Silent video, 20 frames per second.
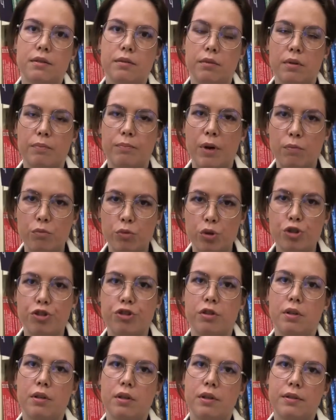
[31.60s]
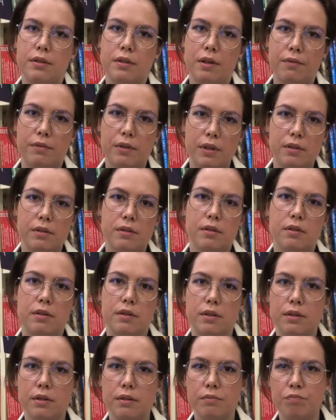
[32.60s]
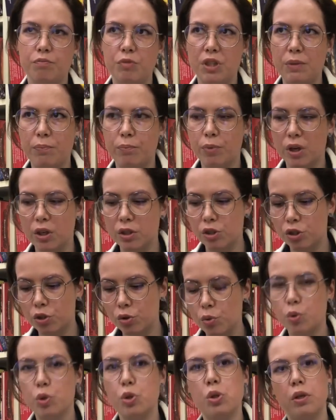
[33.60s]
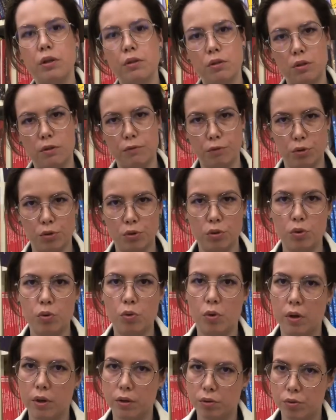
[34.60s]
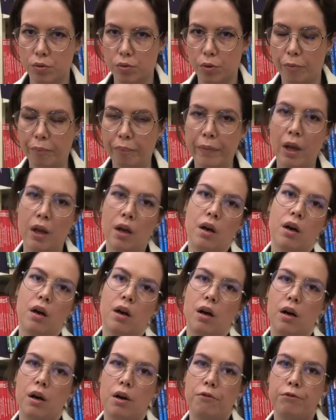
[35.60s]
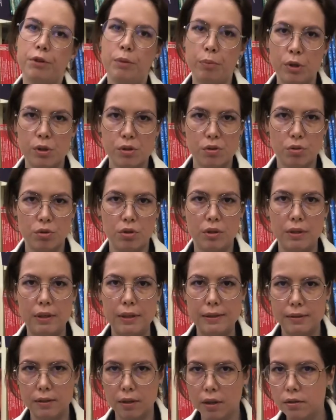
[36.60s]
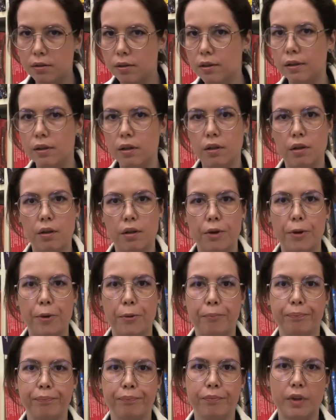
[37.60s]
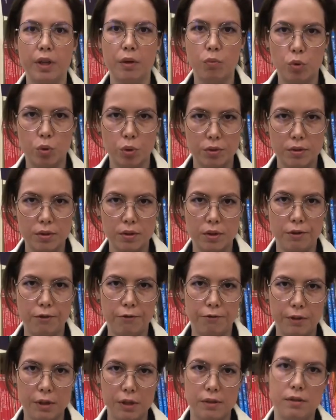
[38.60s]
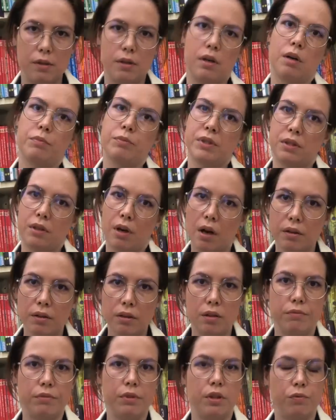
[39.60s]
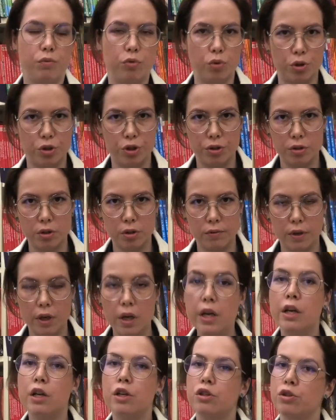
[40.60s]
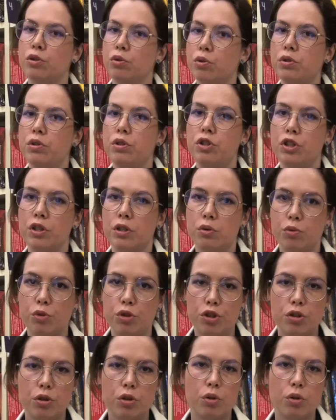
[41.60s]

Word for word: э, помочь реализовать э, непрожитую стрессовую ситуацию, выплеснуть отрицательные эмоции в виде абстрактного творчества, что сейчас очень